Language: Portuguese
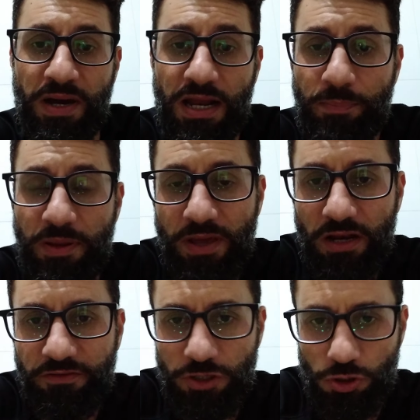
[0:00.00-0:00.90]
Para a
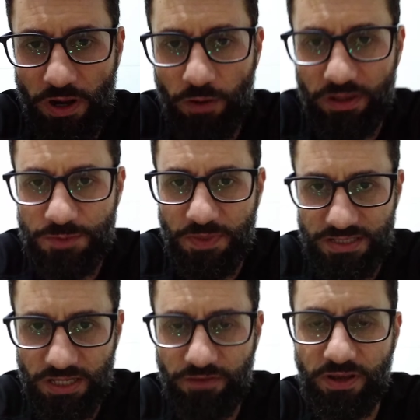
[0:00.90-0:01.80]
primeira videoaula
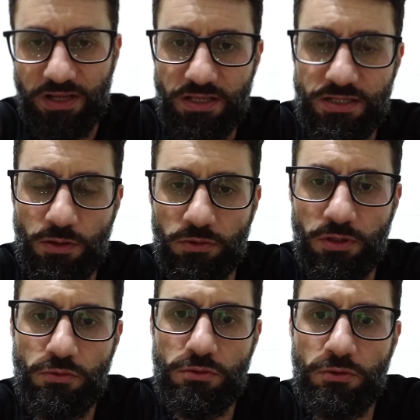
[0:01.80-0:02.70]
específica desse
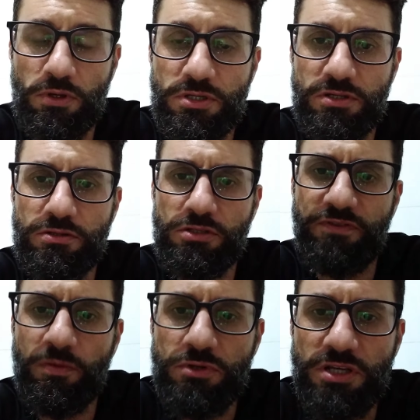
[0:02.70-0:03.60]
conteúdo, nós
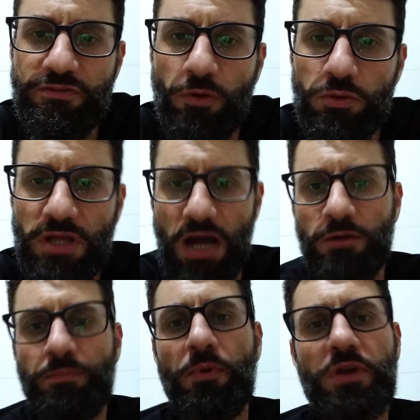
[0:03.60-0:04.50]
tivemos que voltar
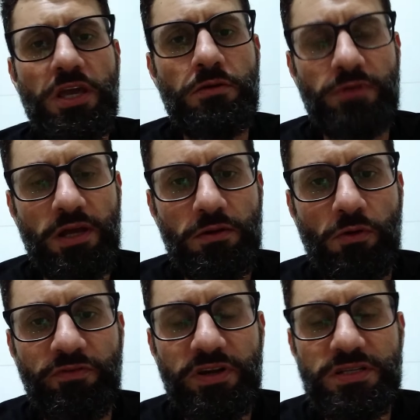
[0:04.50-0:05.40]
um pouquinho, né?
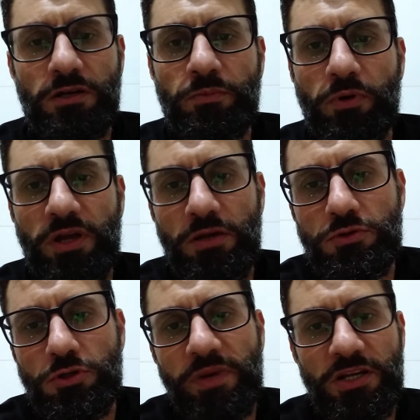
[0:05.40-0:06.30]
conversar um pouquinho
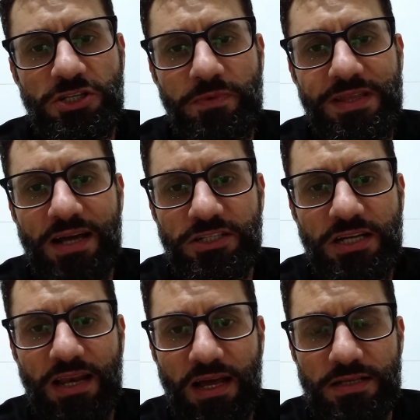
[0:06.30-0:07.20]
sobre a antiguidade
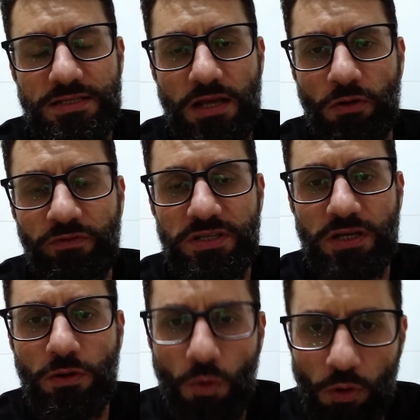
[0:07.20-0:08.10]
clássica,
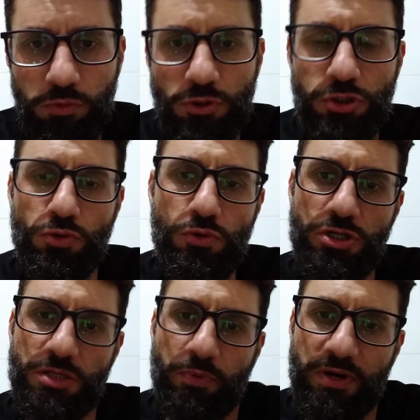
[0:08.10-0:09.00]
conversar como
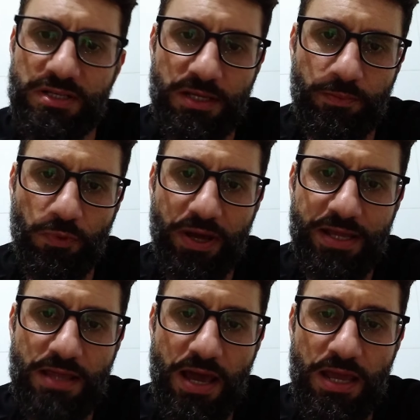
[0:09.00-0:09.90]
surge, por exemplo, a
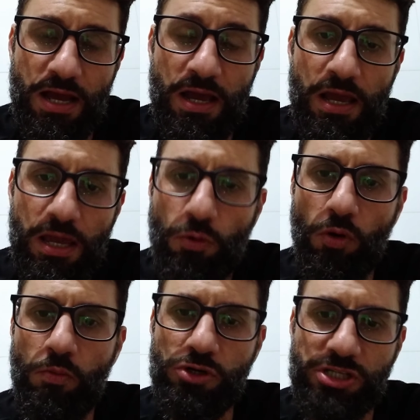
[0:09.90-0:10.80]
ideia e
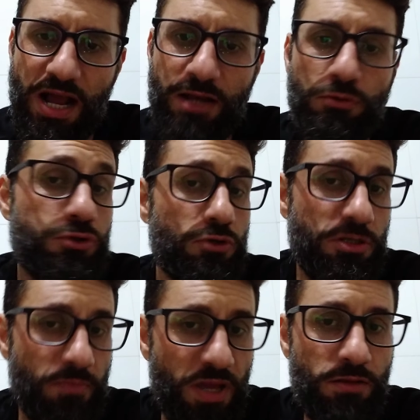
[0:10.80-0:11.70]
como já no
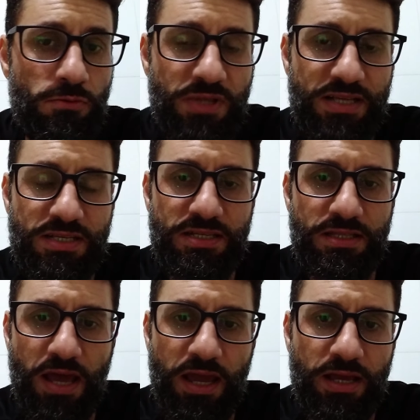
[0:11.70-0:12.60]
surgimento dessas
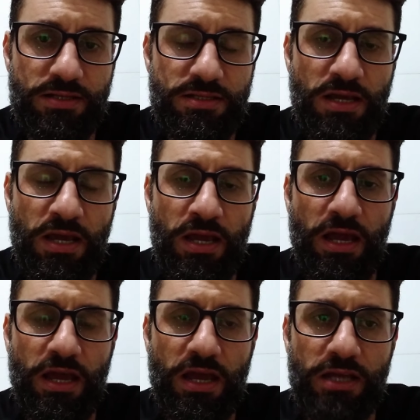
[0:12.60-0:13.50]
ideias
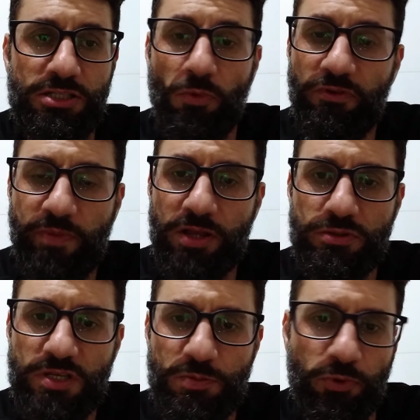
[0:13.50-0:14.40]
é, de
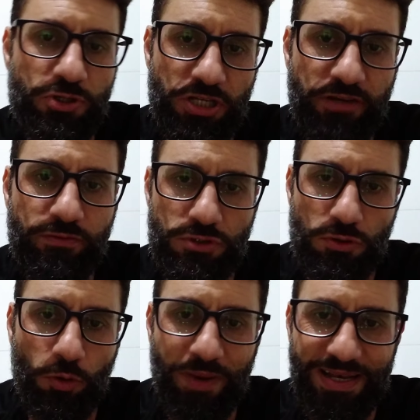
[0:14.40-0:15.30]
movimentos esportivos
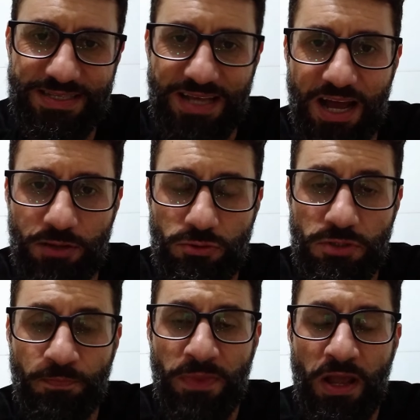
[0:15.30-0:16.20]

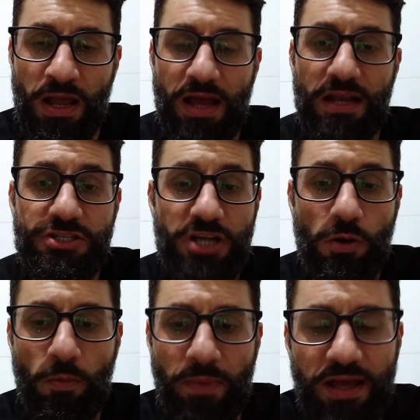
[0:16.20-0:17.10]
globalizados, elas já
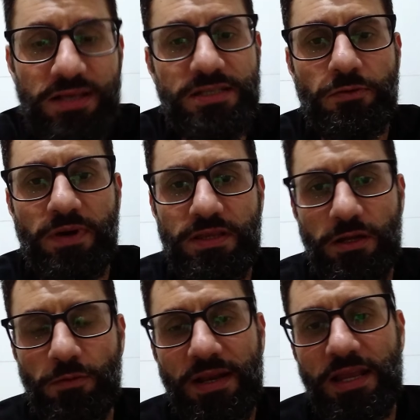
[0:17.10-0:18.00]
começam a
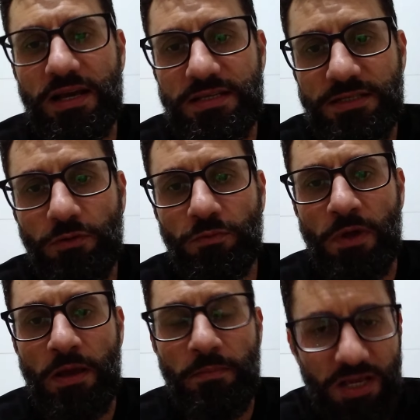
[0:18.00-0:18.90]
ter uma
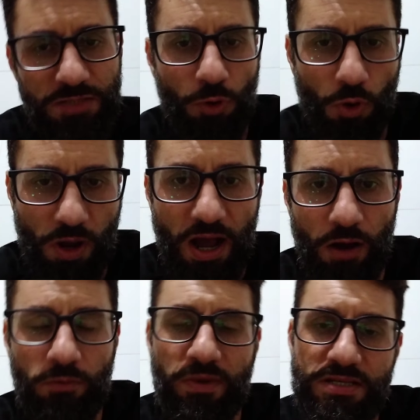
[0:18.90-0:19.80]
ligação, mesmo
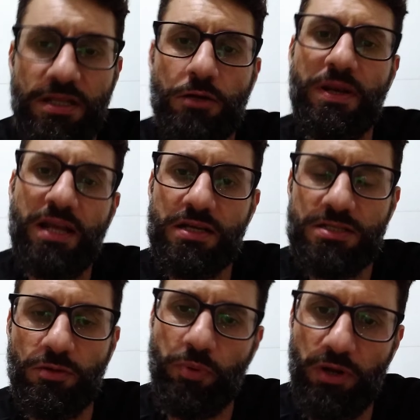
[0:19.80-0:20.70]
local, mas ter uma
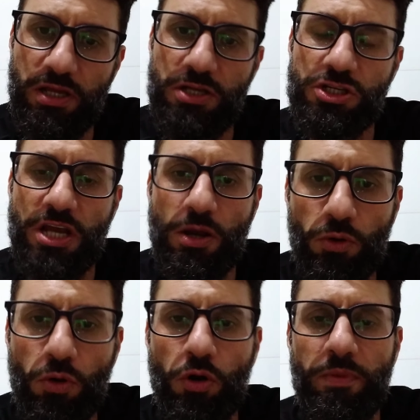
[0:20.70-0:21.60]
ligação política,
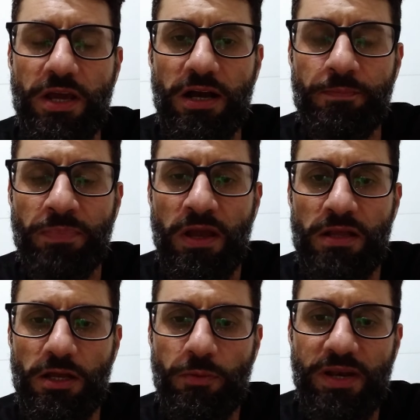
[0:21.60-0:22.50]
econômica,
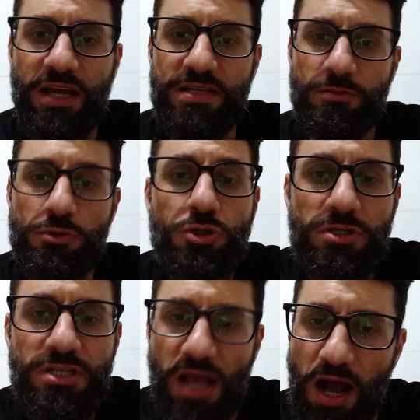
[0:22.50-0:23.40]
ter uma ligação
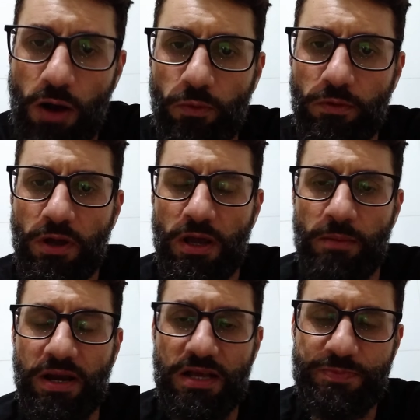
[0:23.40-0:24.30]
social
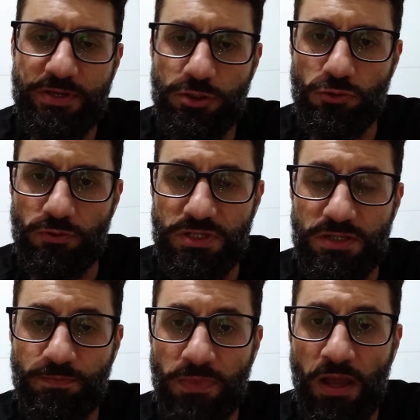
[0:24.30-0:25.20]
para as
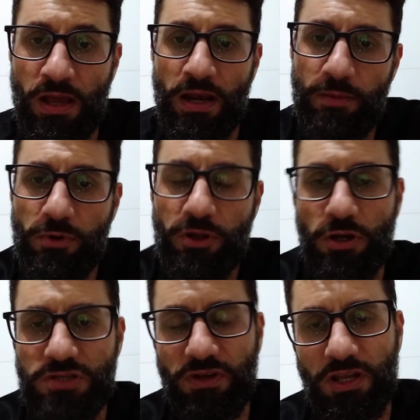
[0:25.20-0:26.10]
pessoas. Lembra que
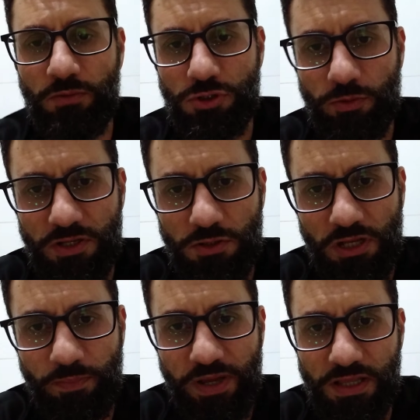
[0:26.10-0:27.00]
nós falamos sobre as
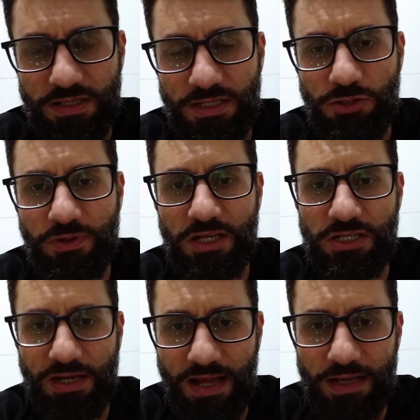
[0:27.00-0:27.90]
Olimpíadas da
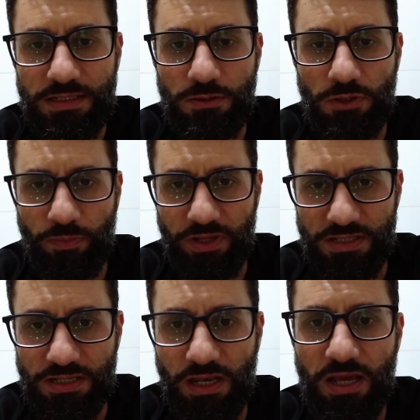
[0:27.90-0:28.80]
Antiguidade Clássica, as
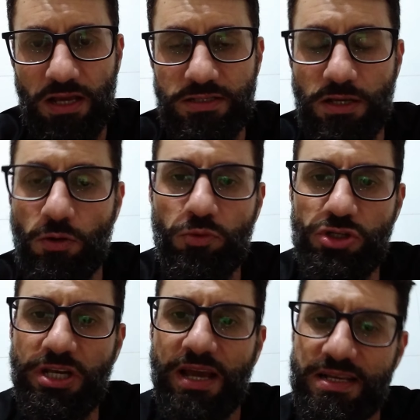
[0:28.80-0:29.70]
Olimpíadas gregas, e como
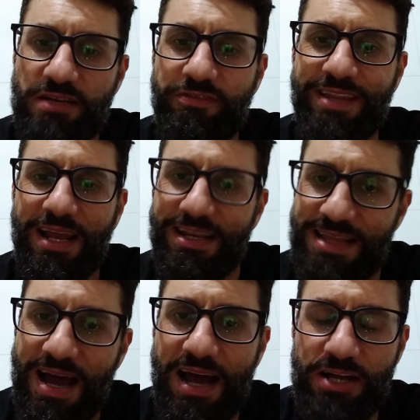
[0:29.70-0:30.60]
tinha essa
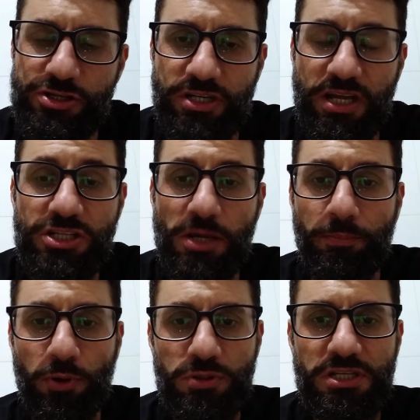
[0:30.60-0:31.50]
finalidade né, de
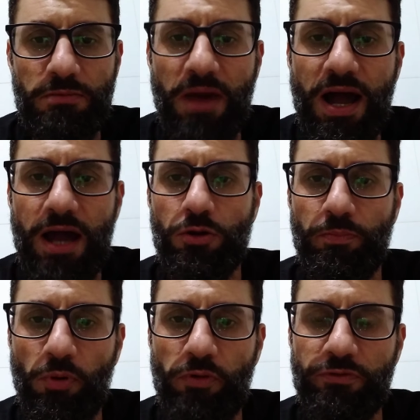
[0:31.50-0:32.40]
aproximar o
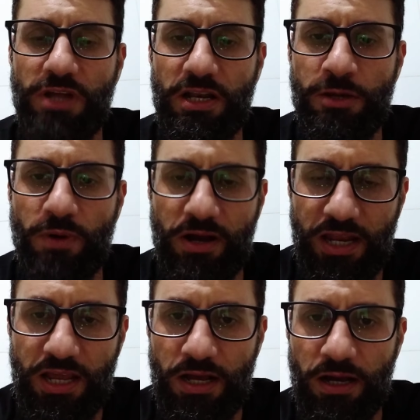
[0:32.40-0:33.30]
povo da língua
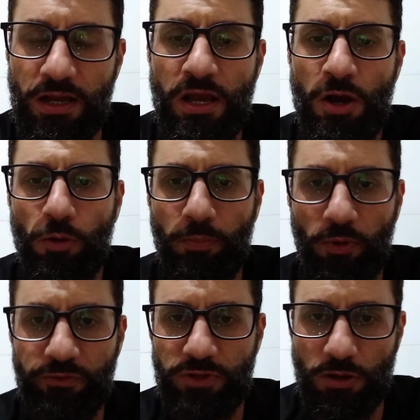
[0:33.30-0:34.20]
grega, o
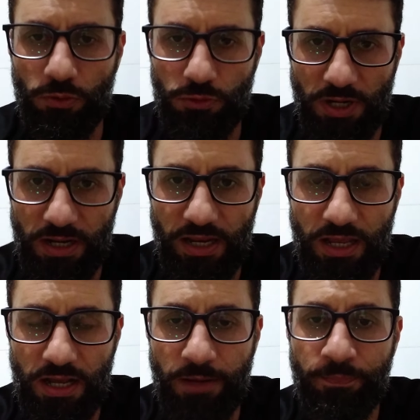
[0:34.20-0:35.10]
povo da cultura
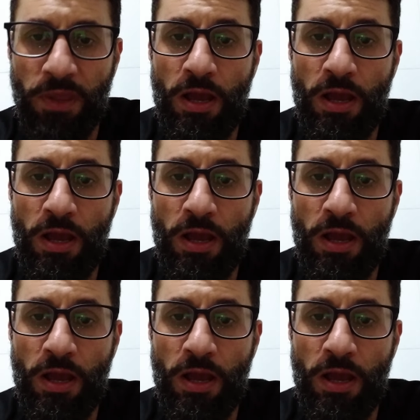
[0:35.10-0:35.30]
grega,